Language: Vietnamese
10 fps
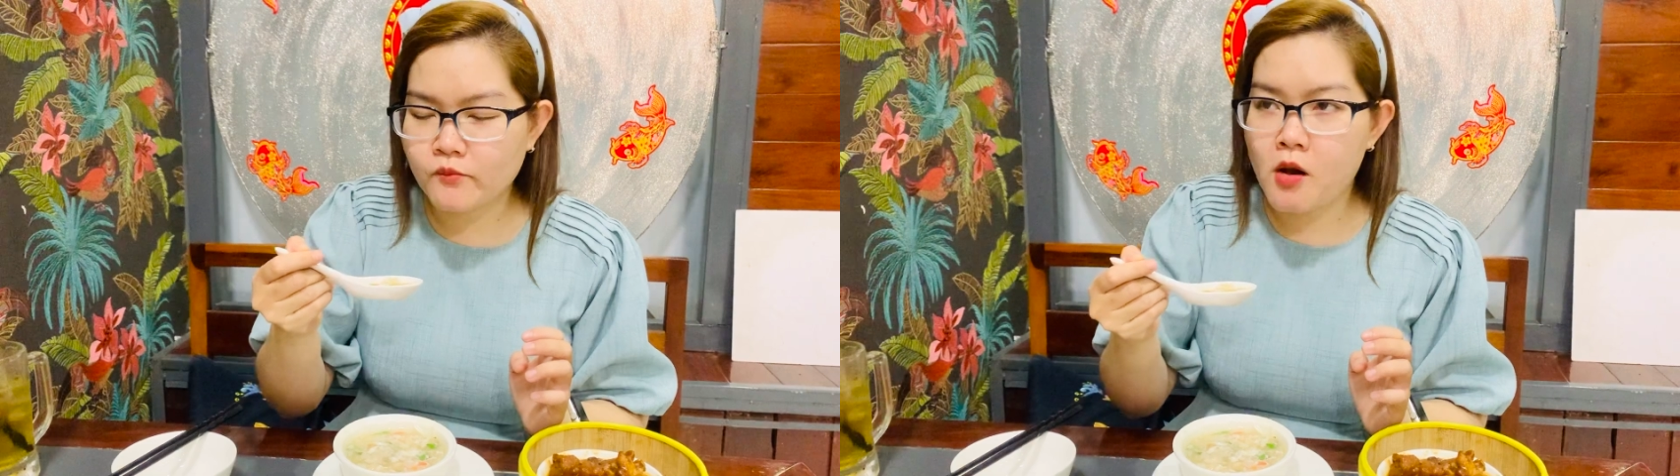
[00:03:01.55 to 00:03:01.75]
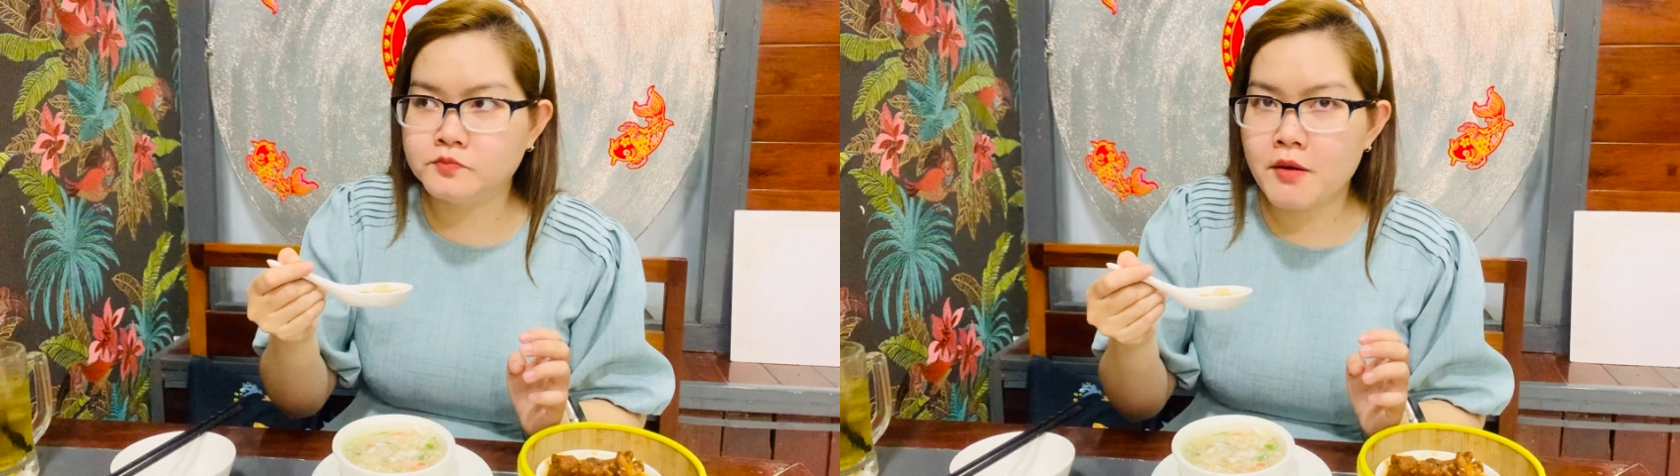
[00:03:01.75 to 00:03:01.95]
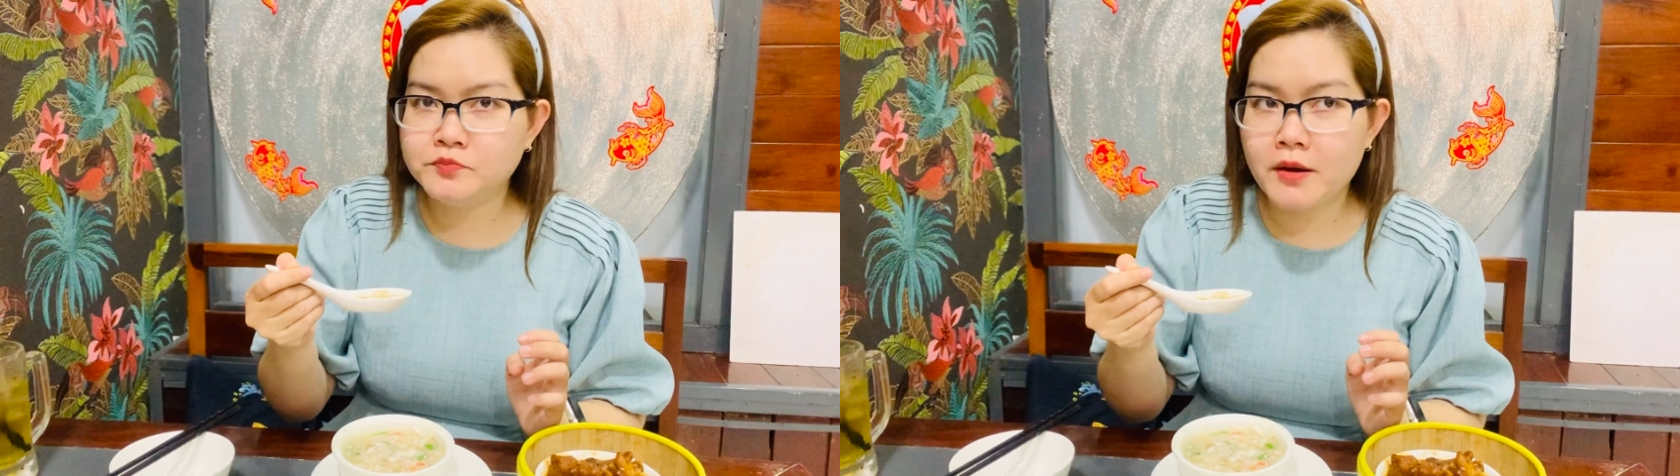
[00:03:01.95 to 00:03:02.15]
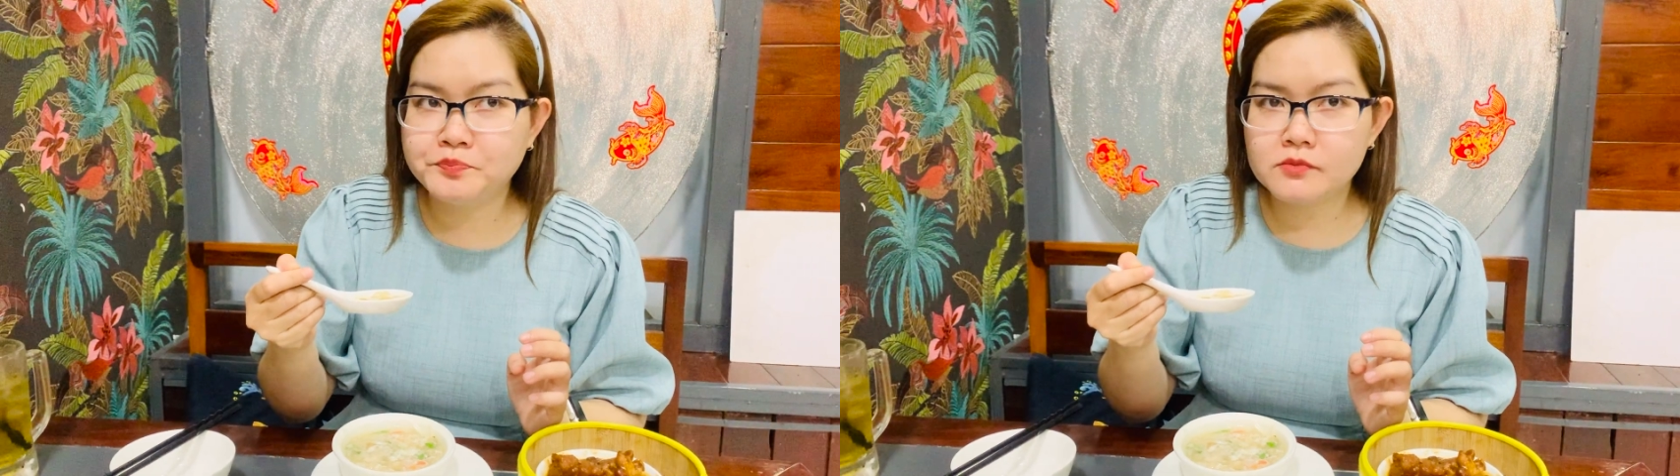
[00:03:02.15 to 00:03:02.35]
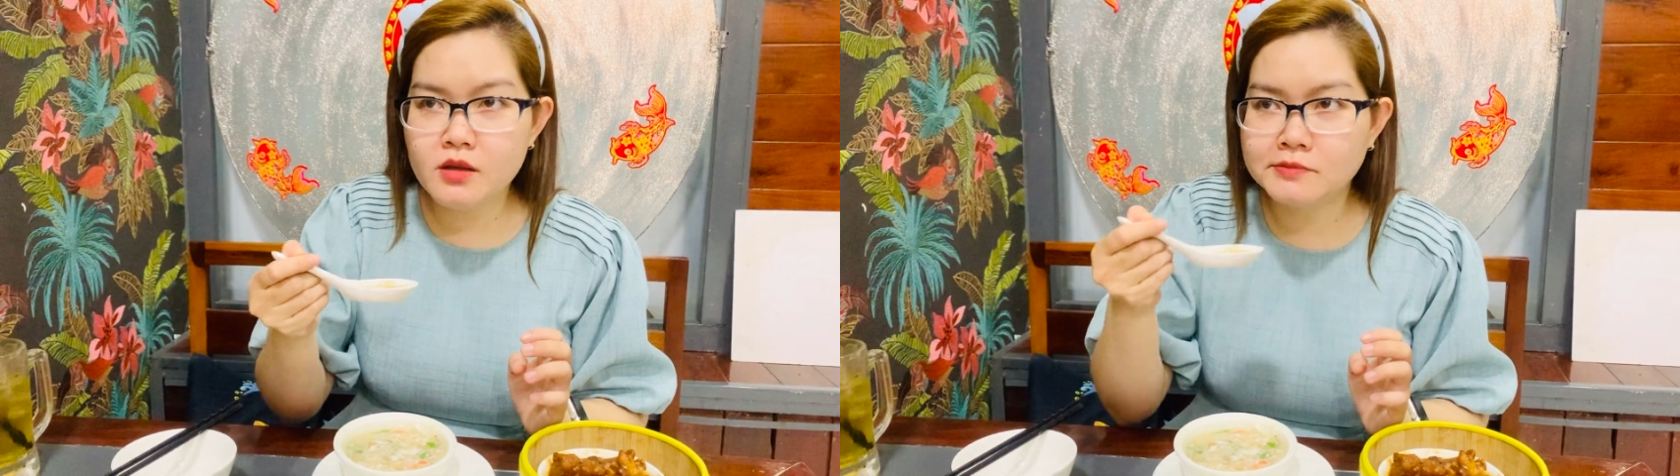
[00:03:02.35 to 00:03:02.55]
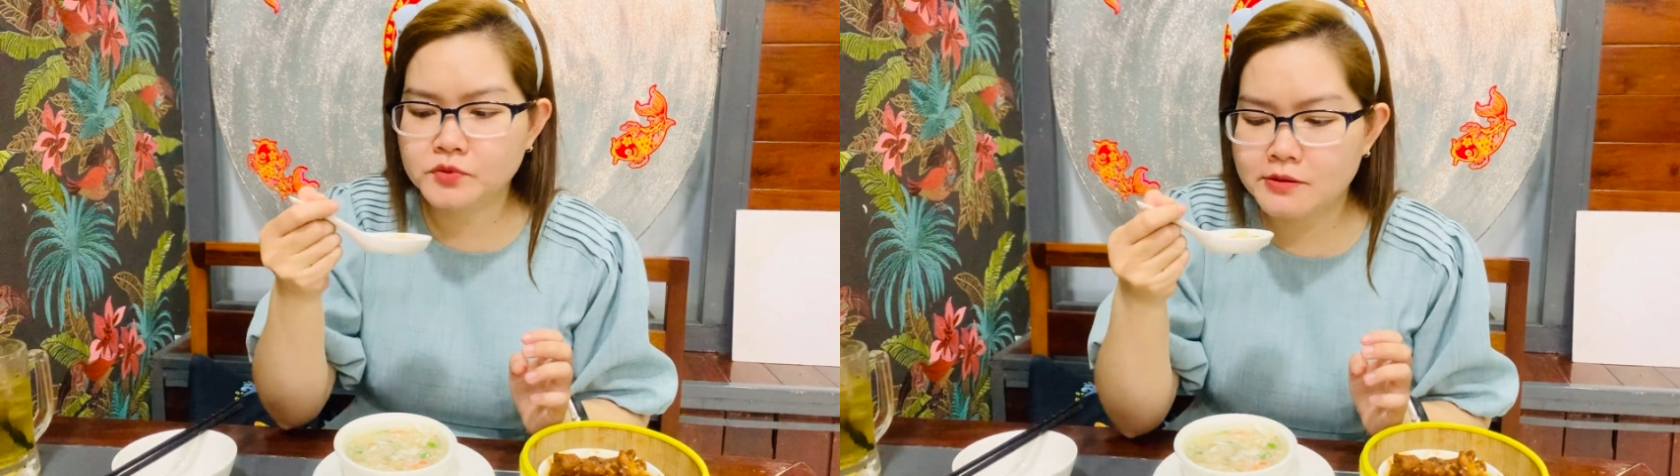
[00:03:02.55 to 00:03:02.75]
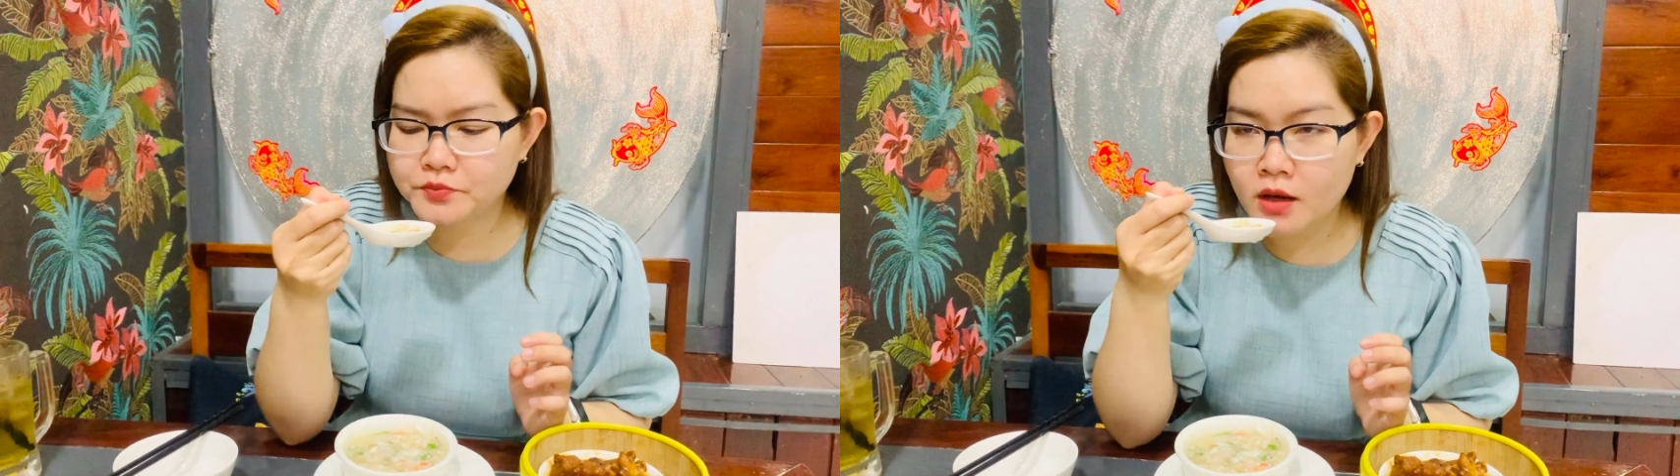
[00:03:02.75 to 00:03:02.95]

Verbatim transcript: là mùa hải sản rồi tươi.